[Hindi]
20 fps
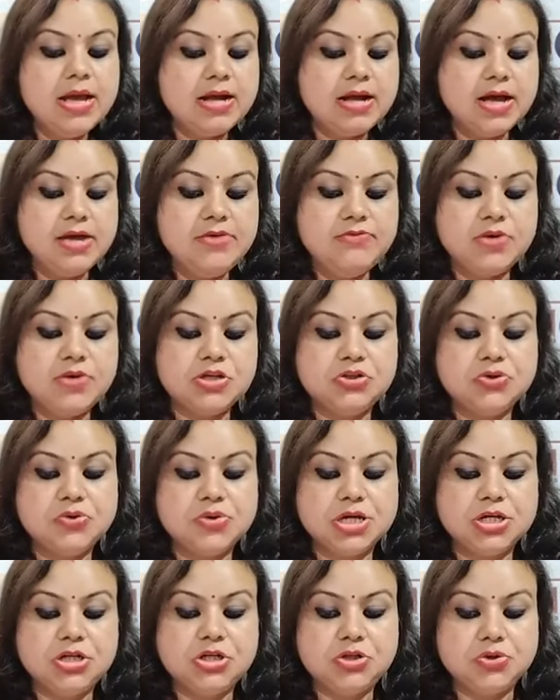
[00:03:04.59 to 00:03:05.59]
कई वर्षों
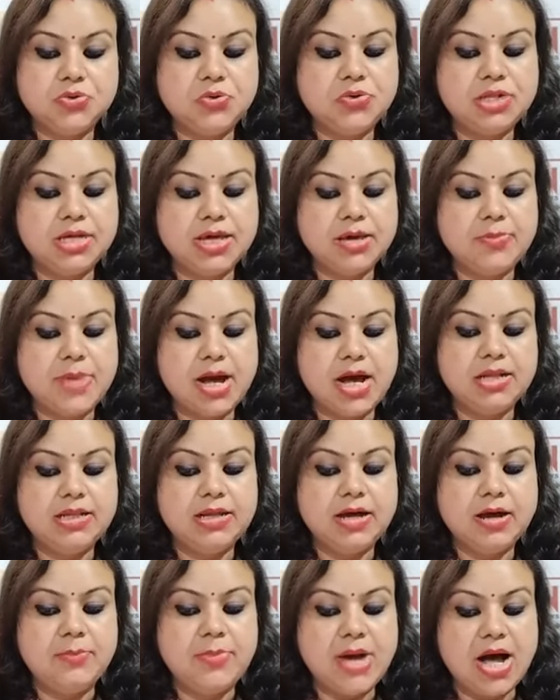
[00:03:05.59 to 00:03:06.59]
के शोध के बाद
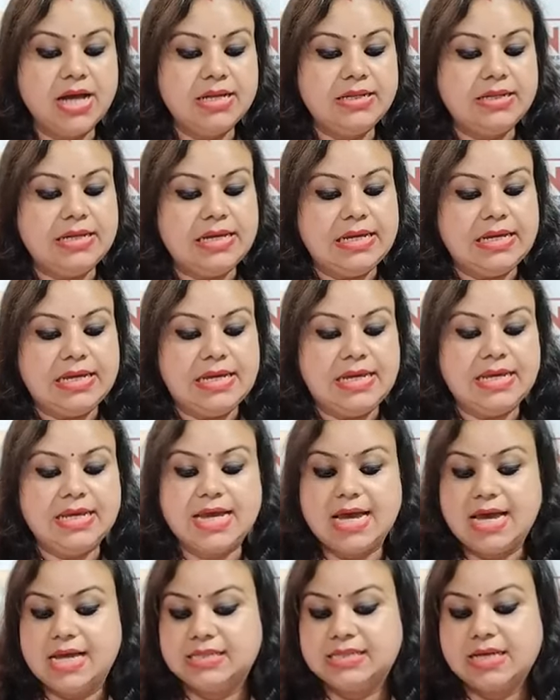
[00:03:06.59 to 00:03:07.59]
अबान ने एक
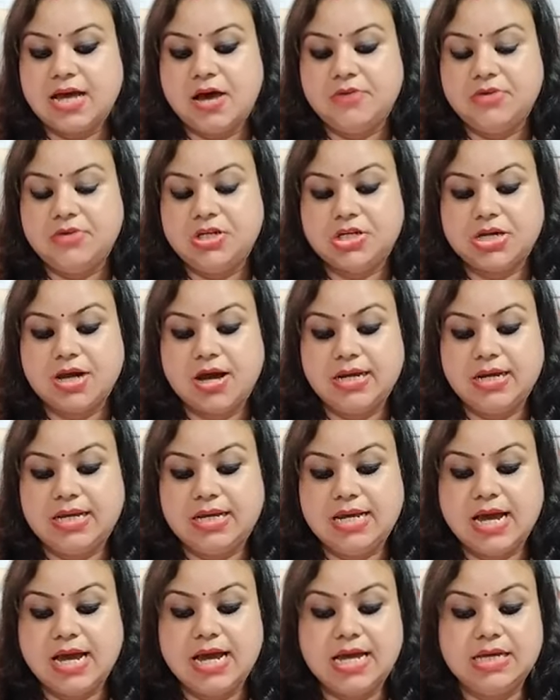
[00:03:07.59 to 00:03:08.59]
ऐसा आविष्कार
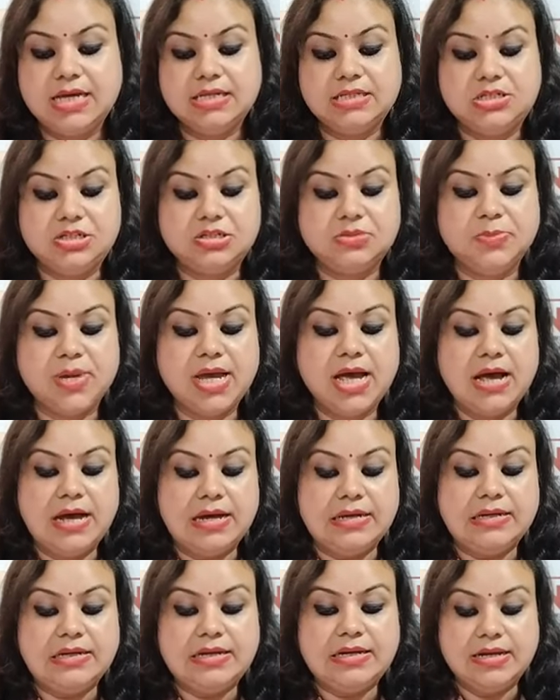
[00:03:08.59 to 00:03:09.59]
किया है जिसमें
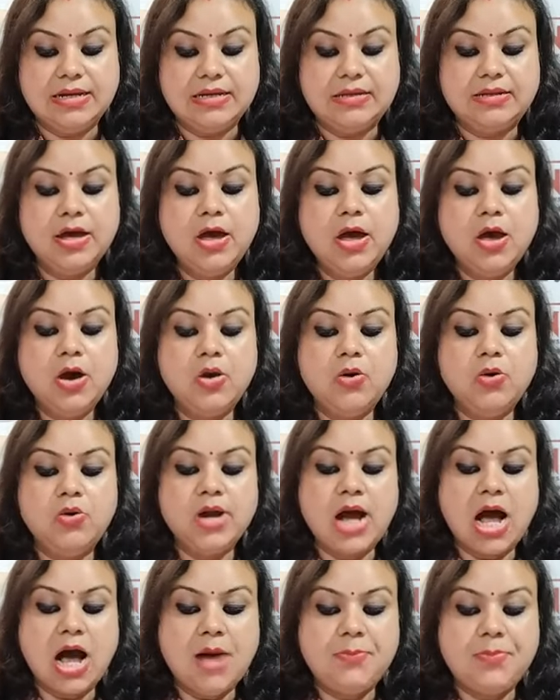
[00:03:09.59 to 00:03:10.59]
अनगिनत और
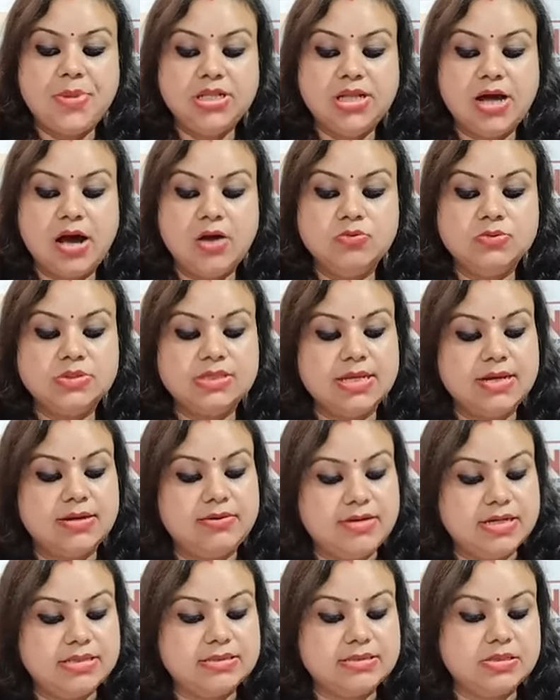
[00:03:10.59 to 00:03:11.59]
आपदाओं से
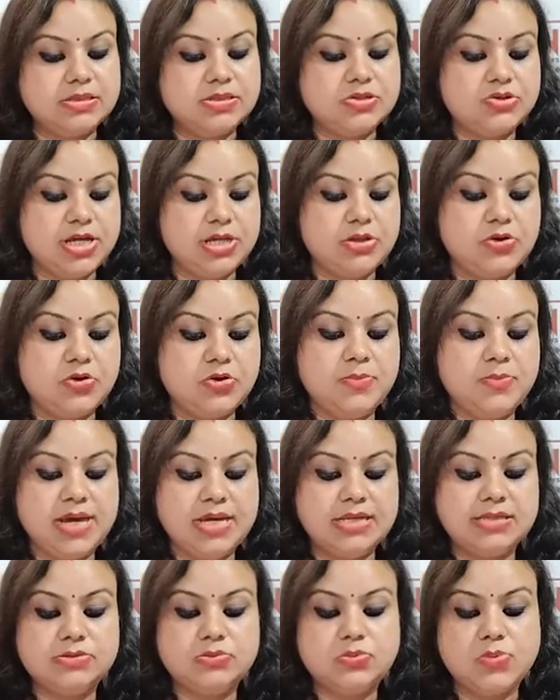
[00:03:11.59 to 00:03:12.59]
ग्रस्त क्षेत्रों
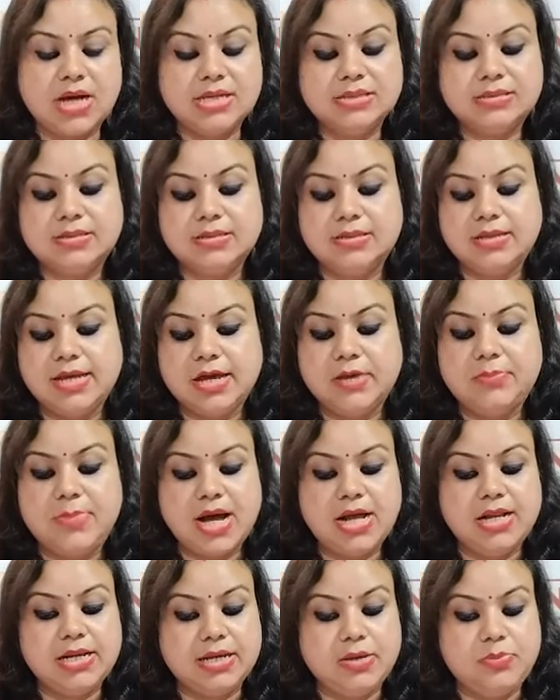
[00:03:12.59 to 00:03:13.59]
में स्वास्थ्य
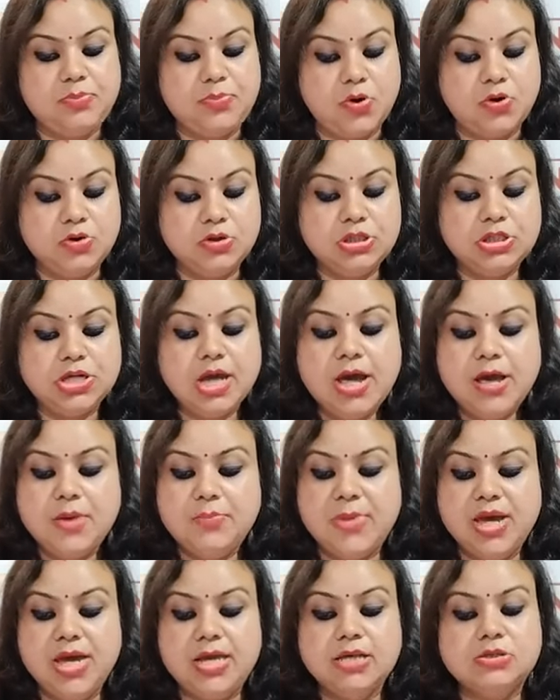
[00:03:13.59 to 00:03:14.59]
देखभाल की पहुंच
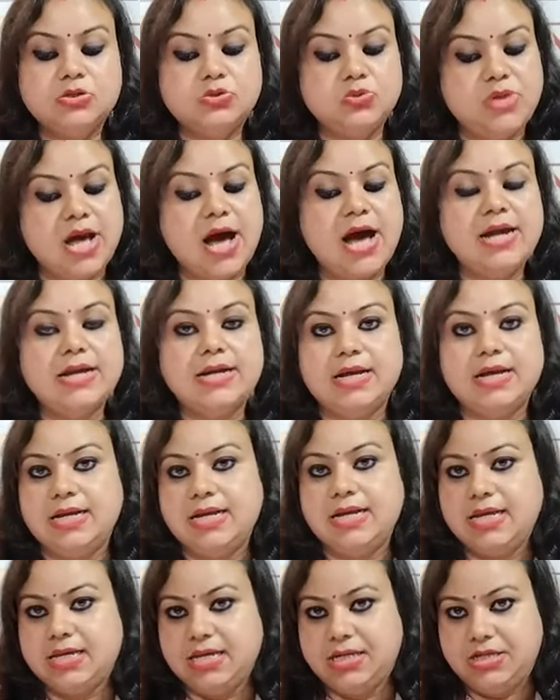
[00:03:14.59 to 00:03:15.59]
में सुधार
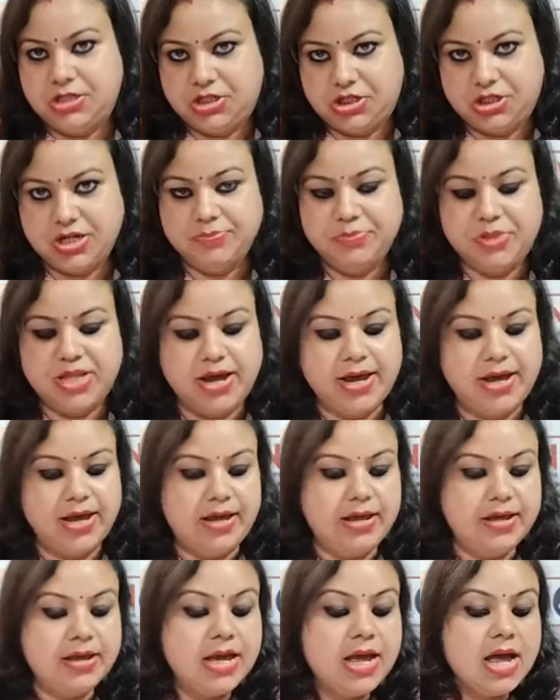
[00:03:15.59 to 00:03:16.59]
करने की क्षमता
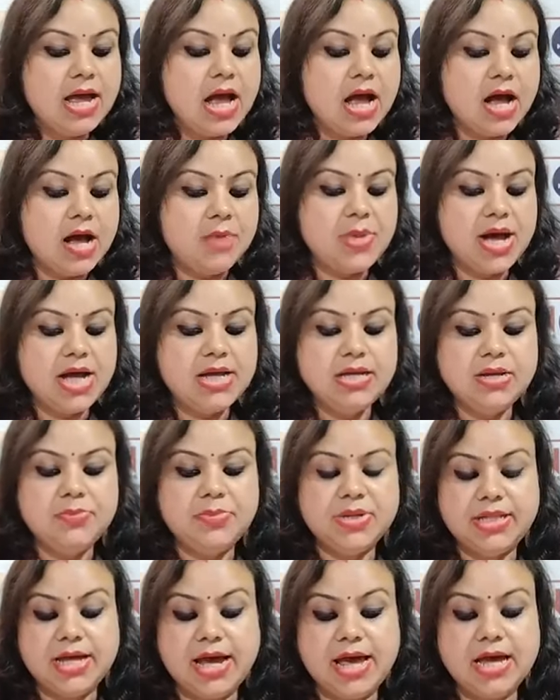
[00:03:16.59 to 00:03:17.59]
है अबान ने
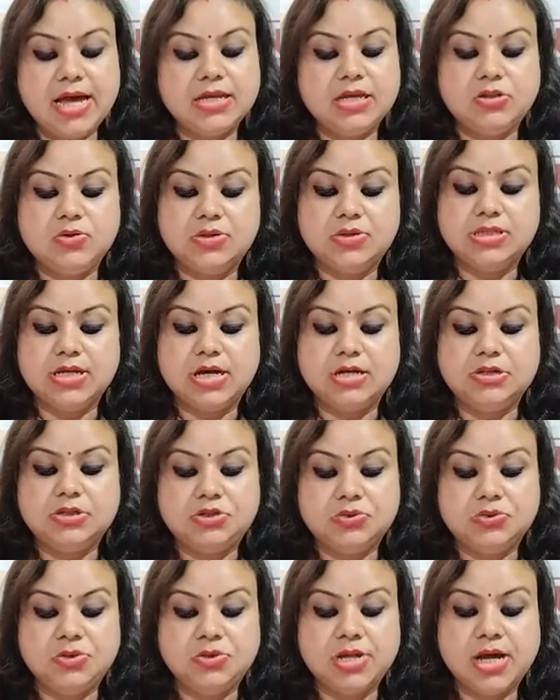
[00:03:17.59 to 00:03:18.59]
बताया कि
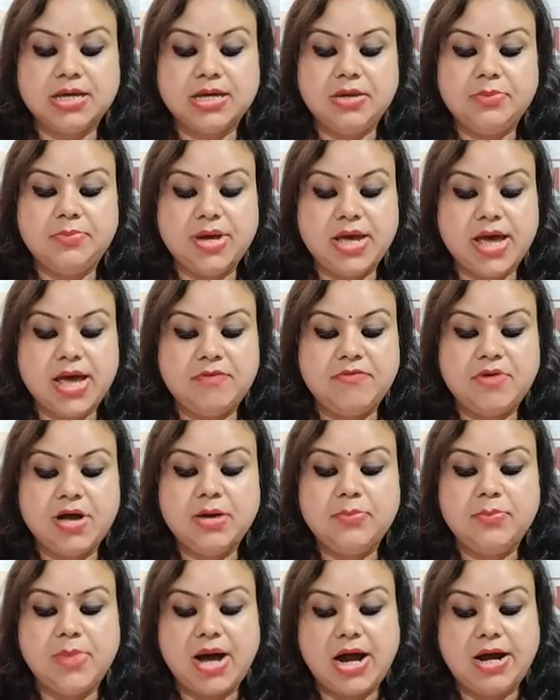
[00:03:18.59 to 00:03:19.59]
2014 की
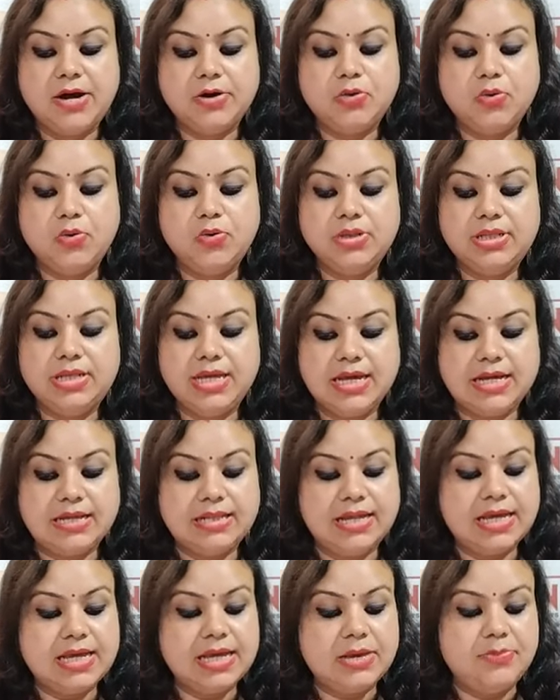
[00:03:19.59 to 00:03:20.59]
बयावह बाढ़ को
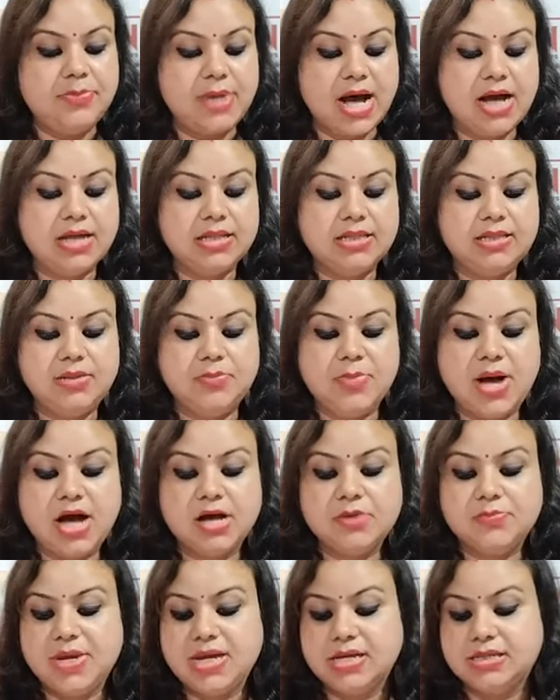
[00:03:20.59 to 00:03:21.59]
देखने के बाद
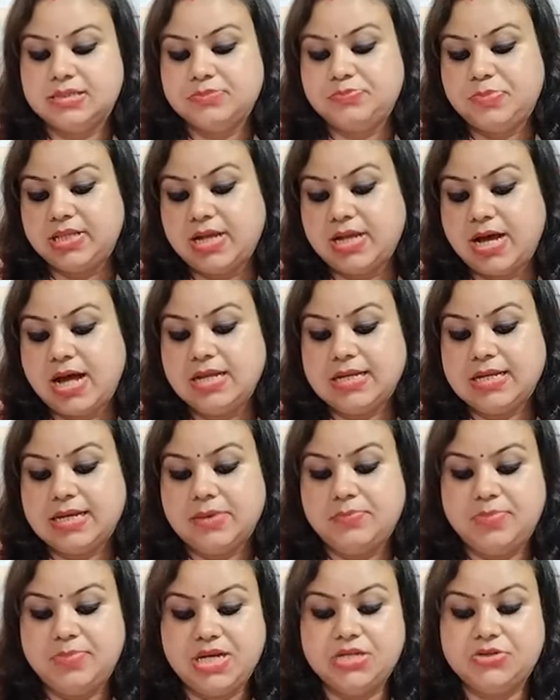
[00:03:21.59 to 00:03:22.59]
दिमाग में अस्पताल के
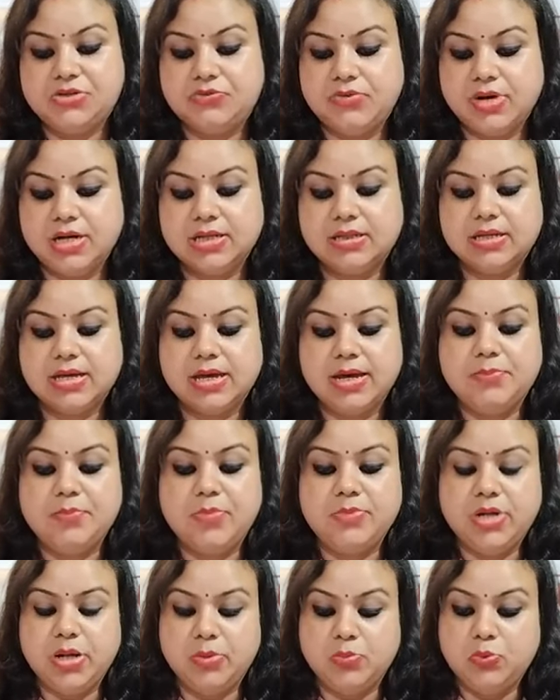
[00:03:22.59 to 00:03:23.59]
बीच रक्त के
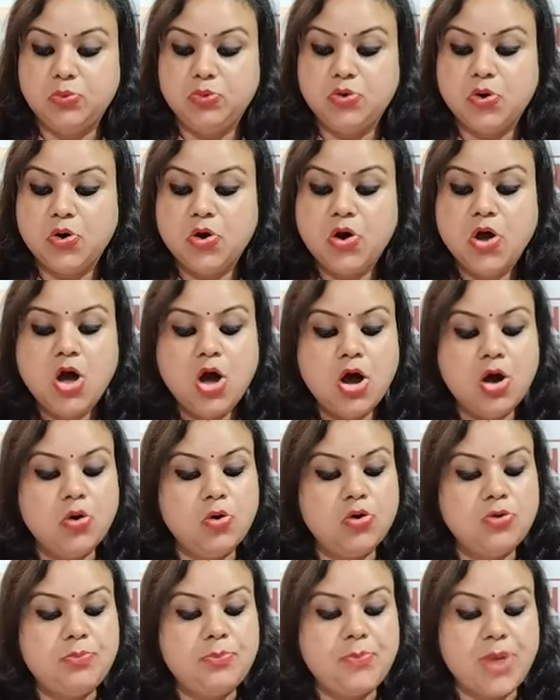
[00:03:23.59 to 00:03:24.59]
नमूनों
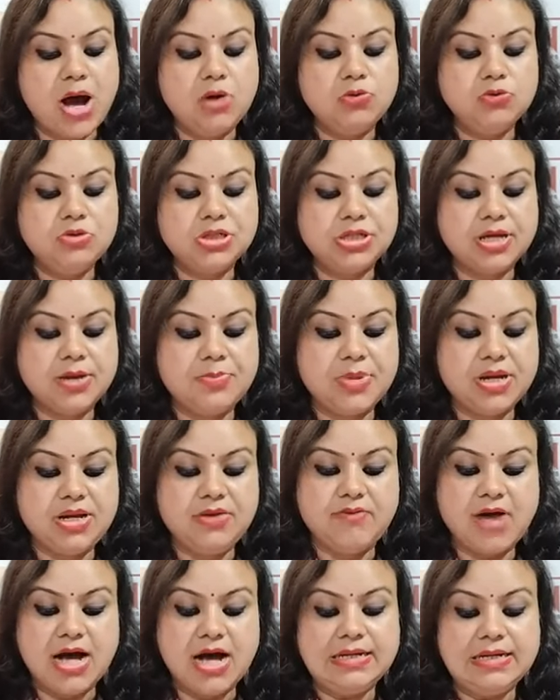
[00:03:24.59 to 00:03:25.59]
और पाउच के
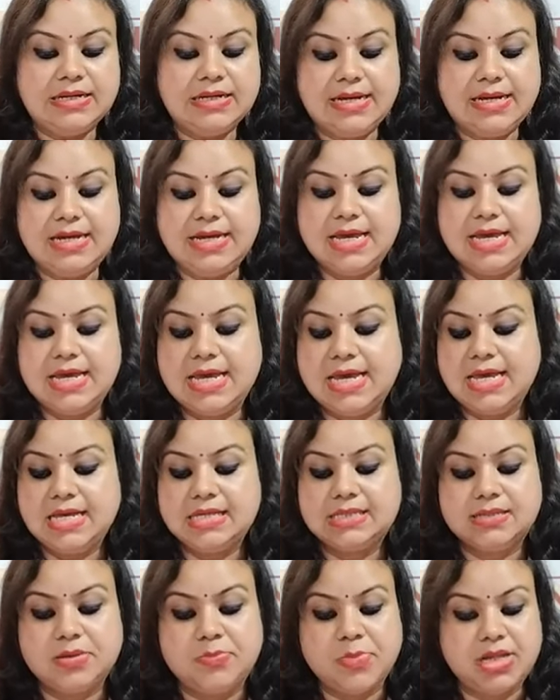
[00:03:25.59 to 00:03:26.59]
परिवहन के लिए
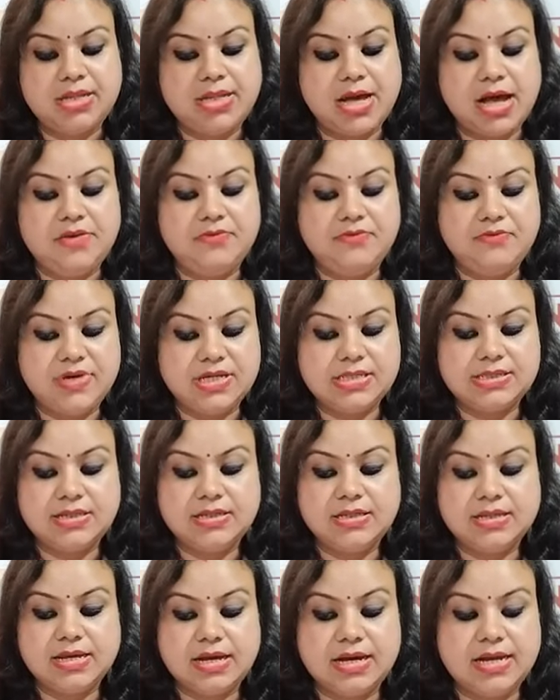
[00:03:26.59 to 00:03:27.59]
एक समाधान
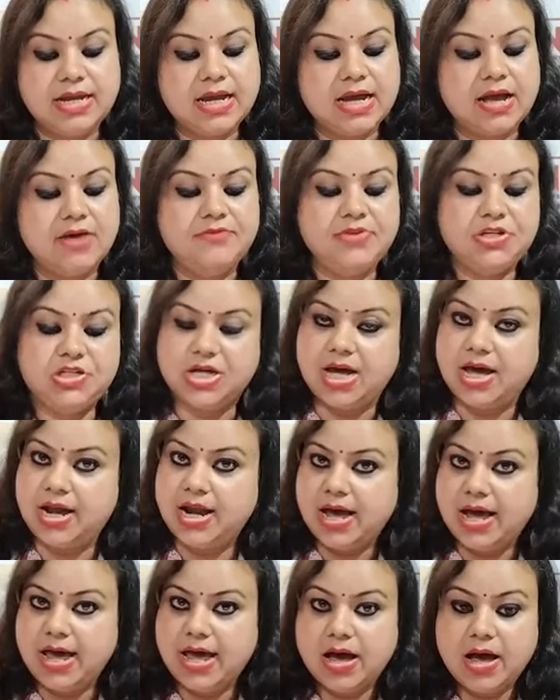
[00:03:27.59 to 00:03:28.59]
विकसित करने का विचार
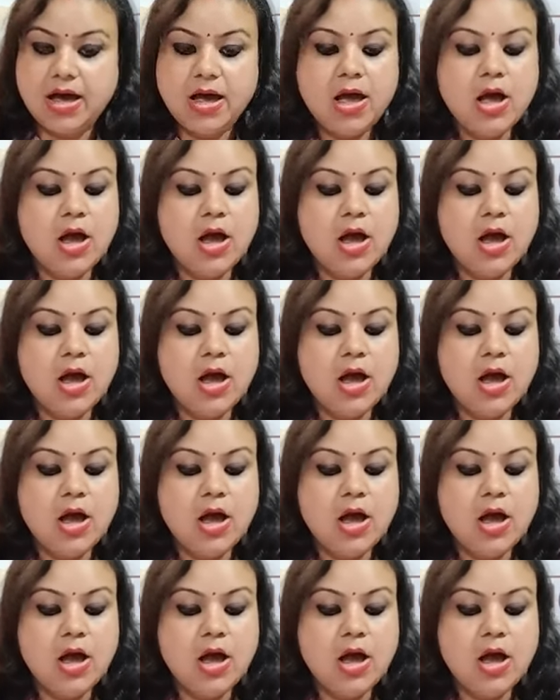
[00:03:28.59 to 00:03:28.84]
आया